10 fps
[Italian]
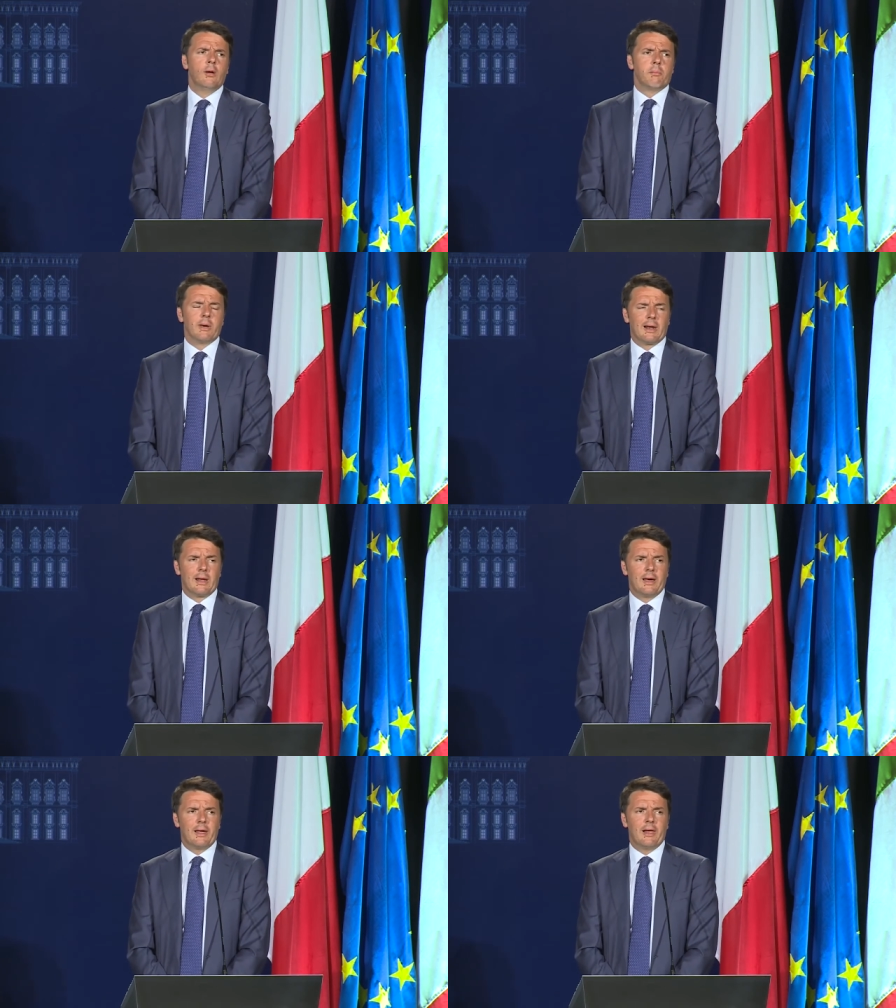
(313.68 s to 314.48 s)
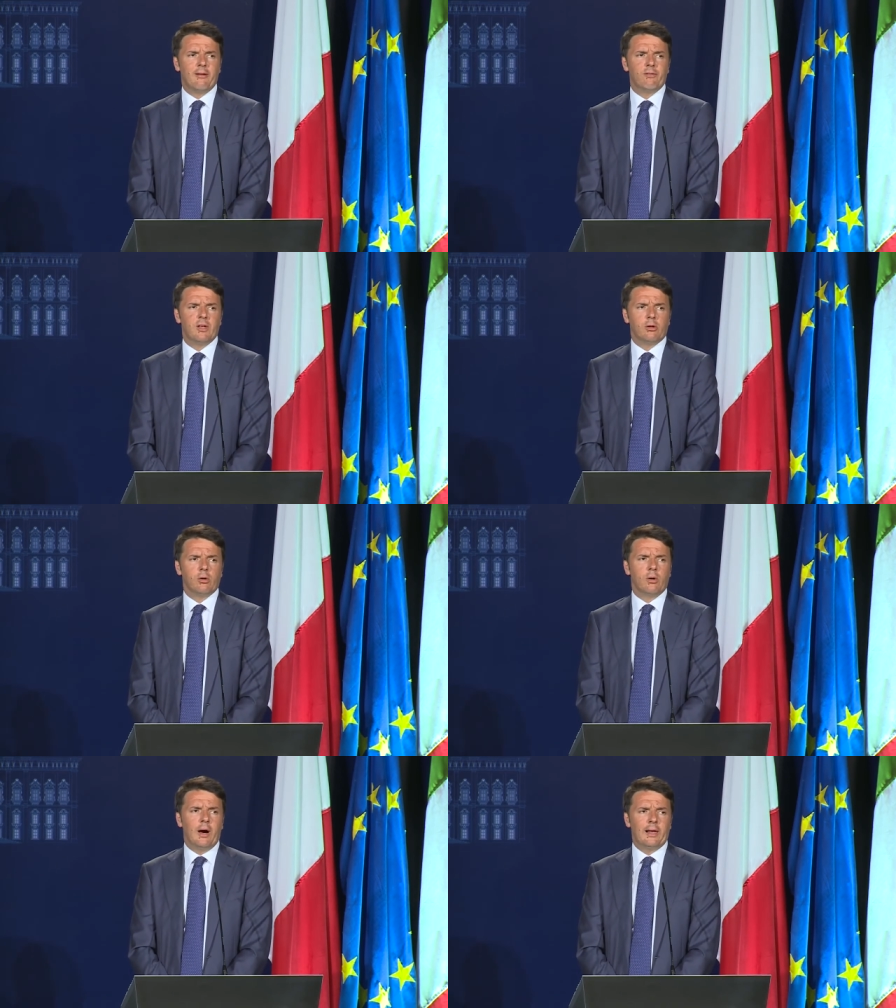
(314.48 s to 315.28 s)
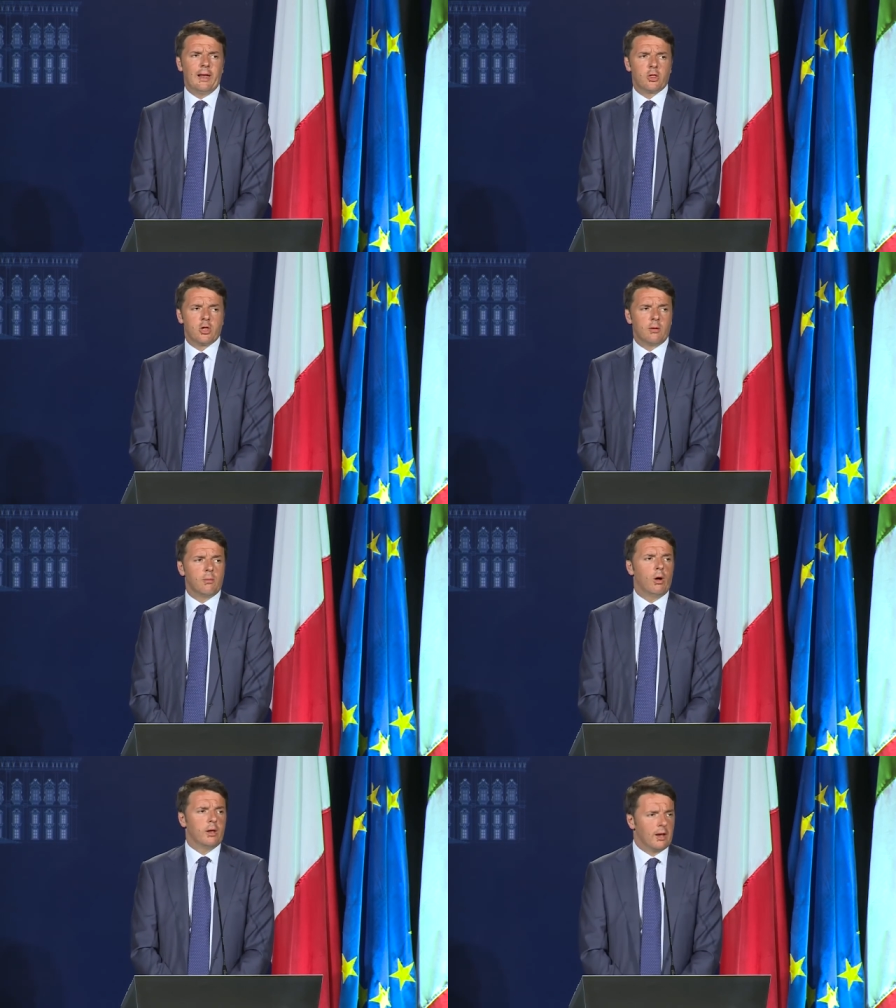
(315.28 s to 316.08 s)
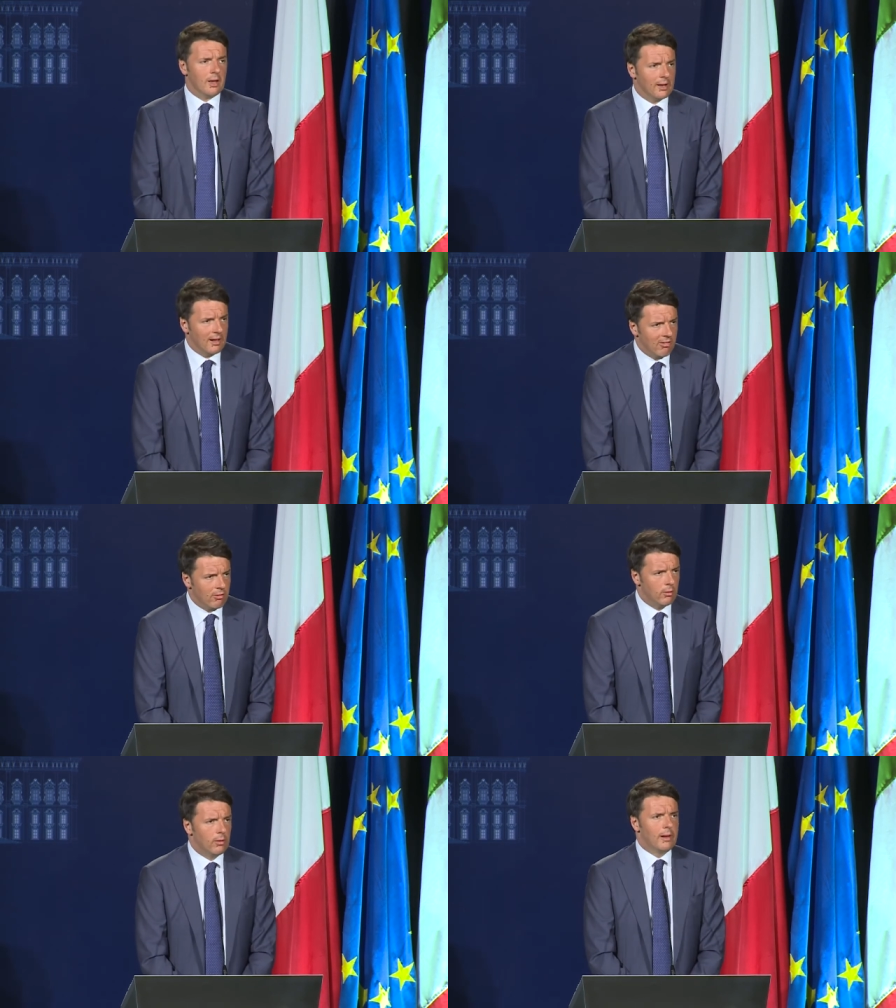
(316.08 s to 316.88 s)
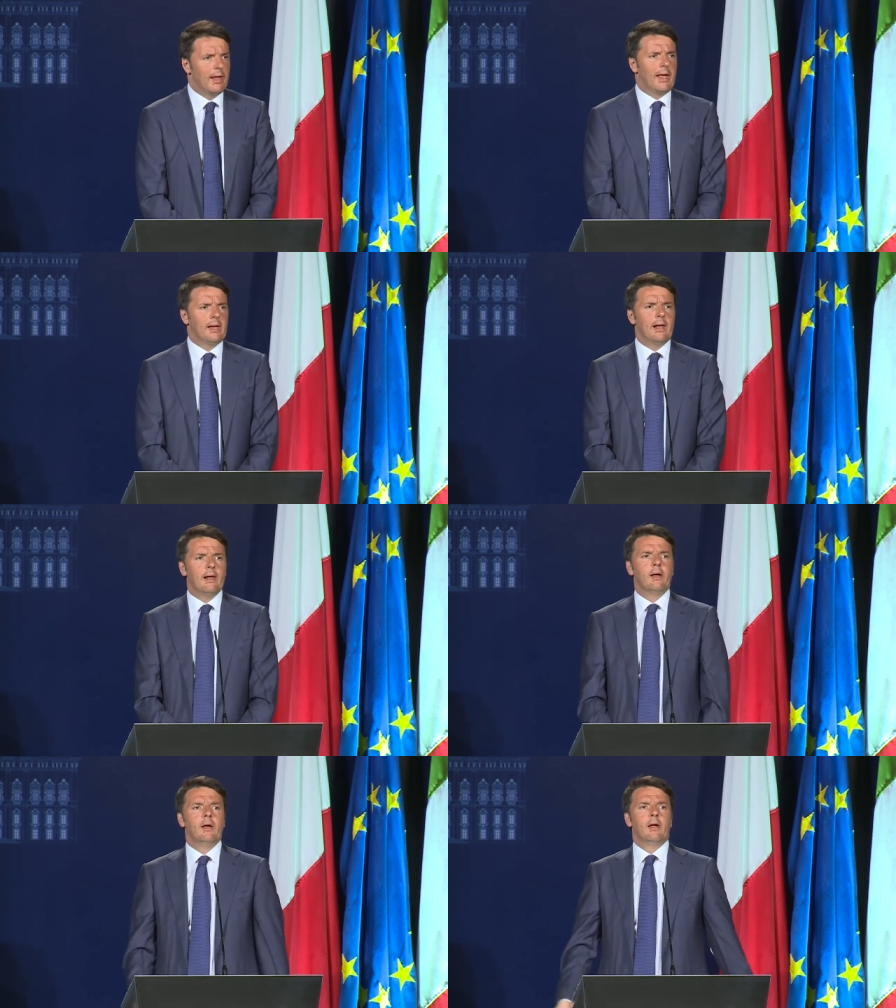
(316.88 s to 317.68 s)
per l'invito alla cerimonia, ringrazio l'Enel,